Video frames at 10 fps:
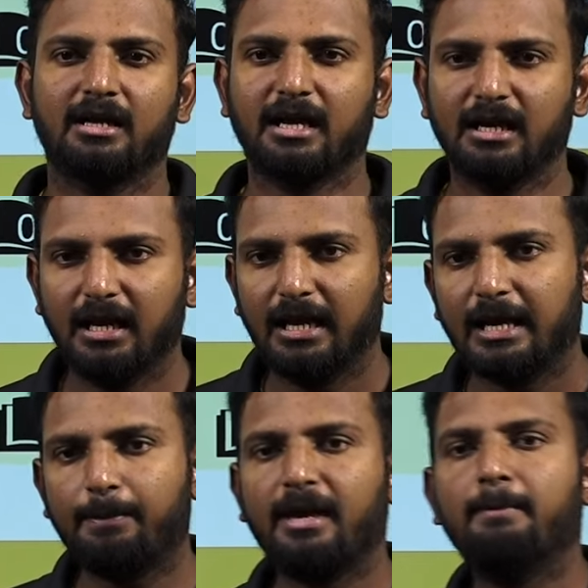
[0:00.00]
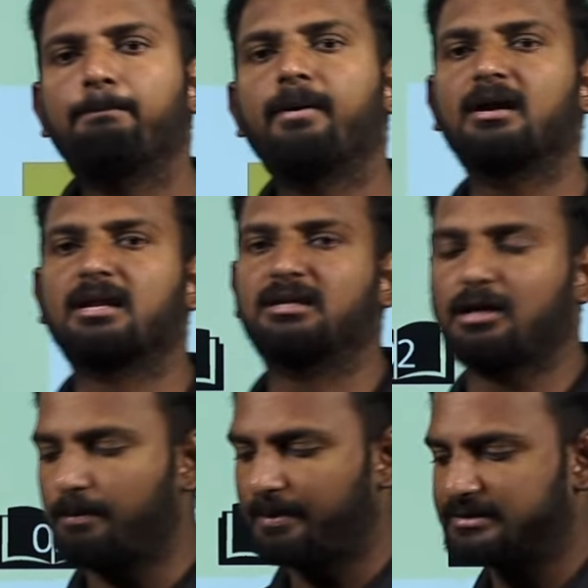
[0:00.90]
தென் இப்போ இம்பார்ட்டன்ட்
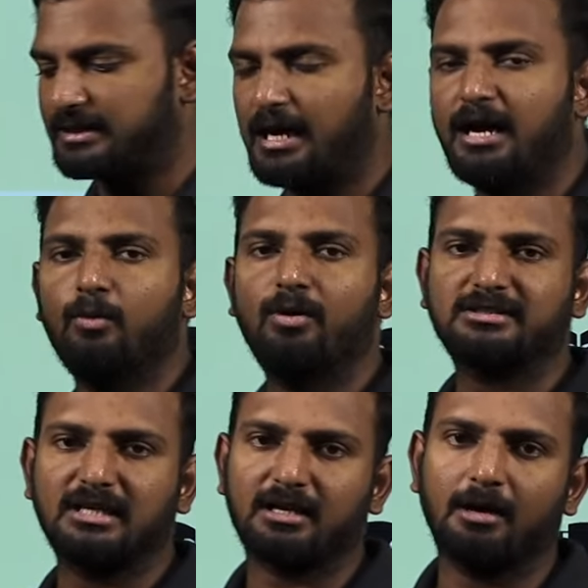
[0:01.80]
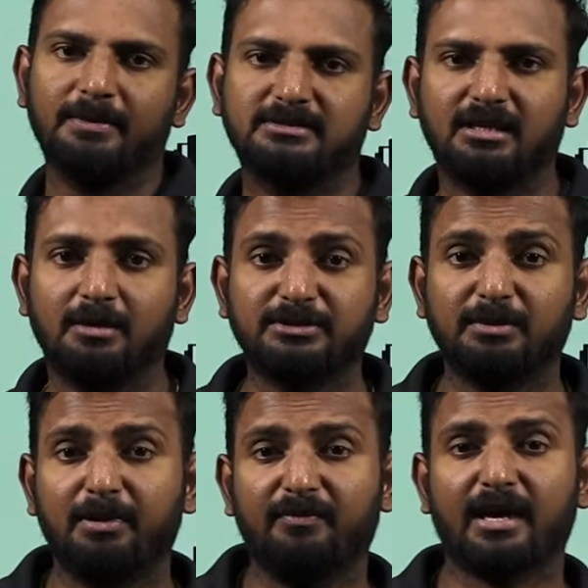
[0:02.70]
டாபிக்ஸில் ஒரு சில டாபிக்ஸ் இருக்குது இப்போ
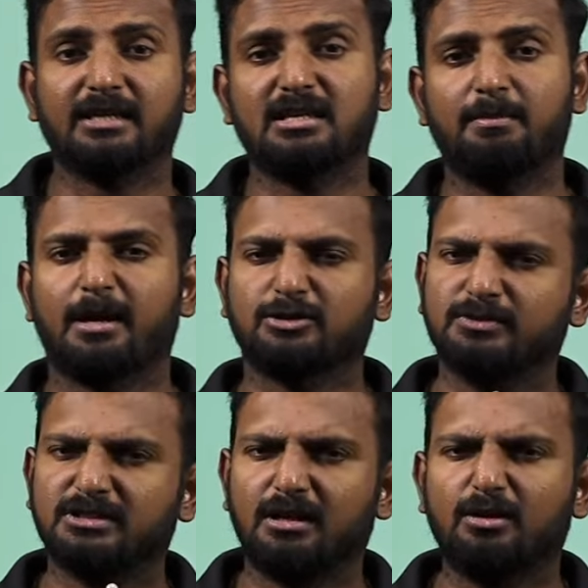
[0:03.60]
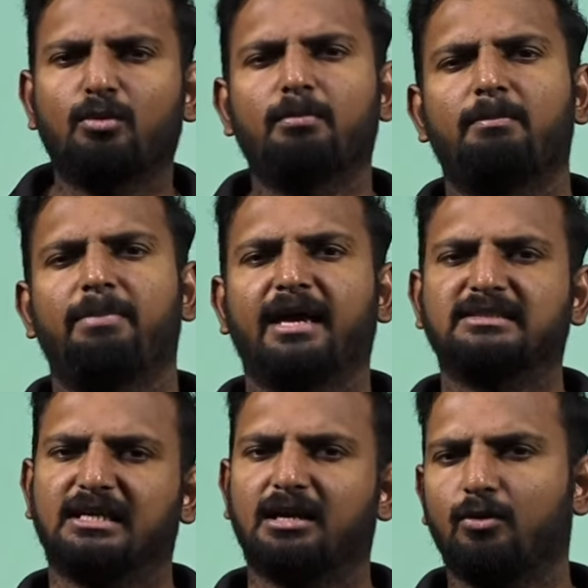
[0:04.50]
சிம்பிளிஃபிகேஷன் அப்ராக்சிமேஷன்றது ரொம்ப
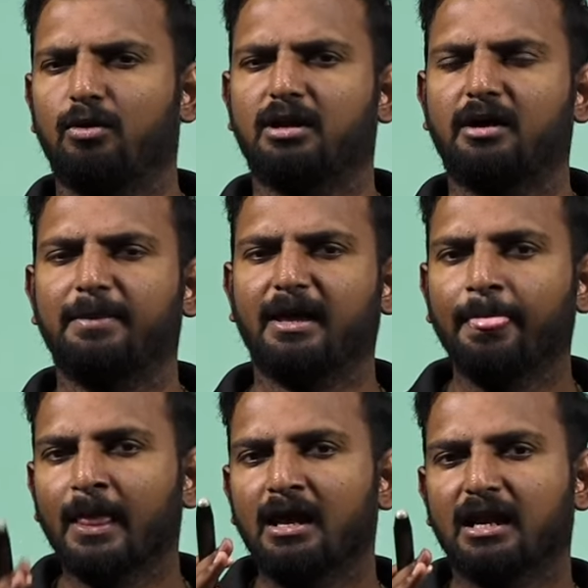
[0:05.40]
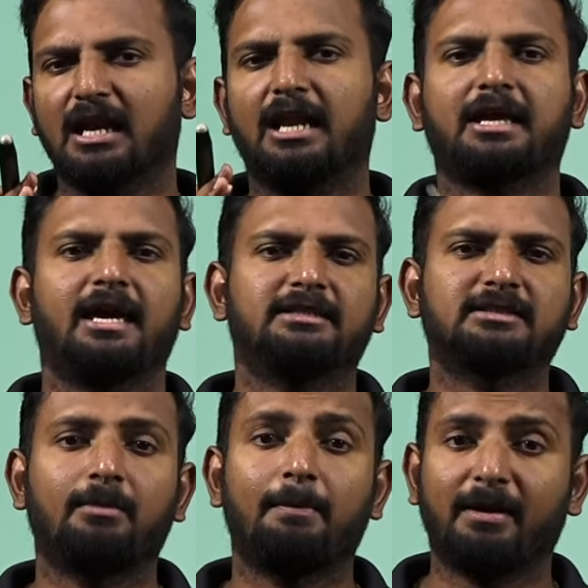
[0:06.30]
பேசிக்கான ஒரு டாபிக் கிளர்க்
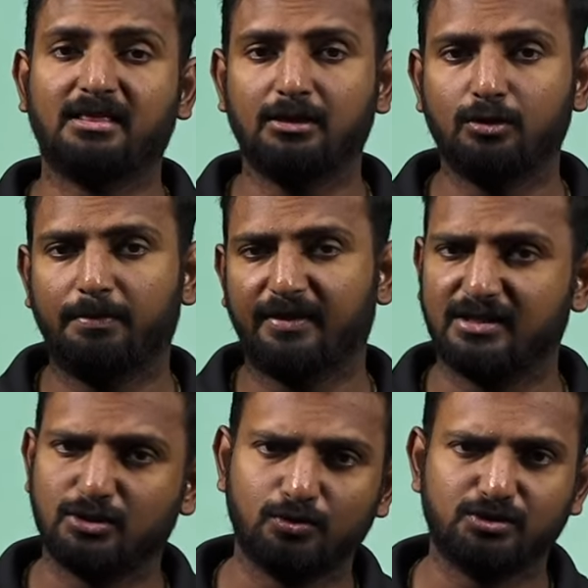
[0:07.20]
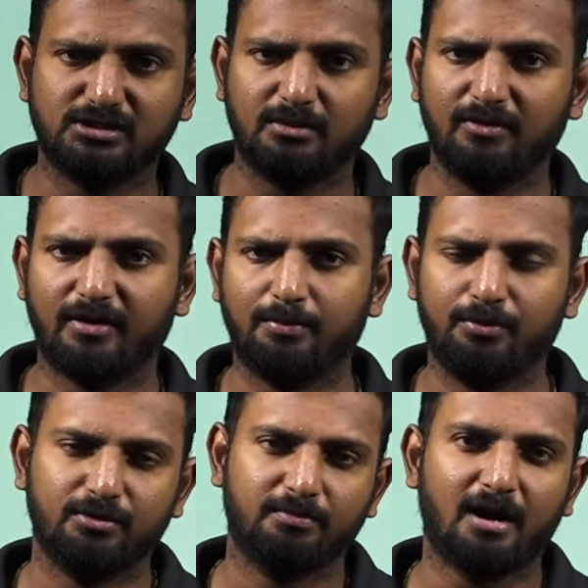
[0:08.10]
எக்ஸாமில் பத்து டு பதினஞ்சு கொஸ்டின்ஸ் நம்மளுக்கு
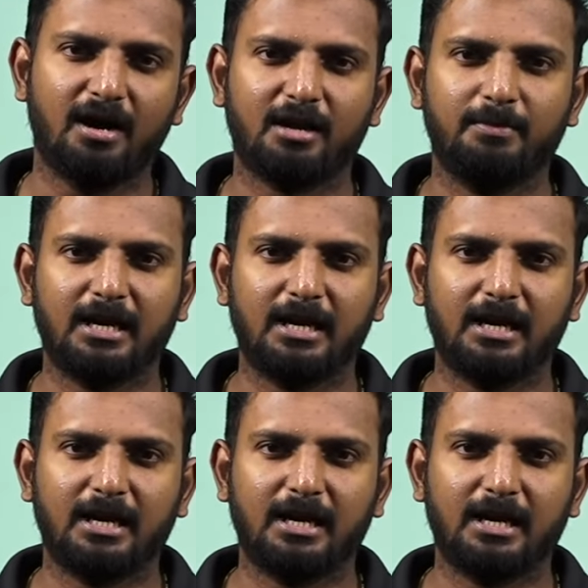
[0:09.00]
வரப்போகுது இப்போ ஆர்ஆர்பி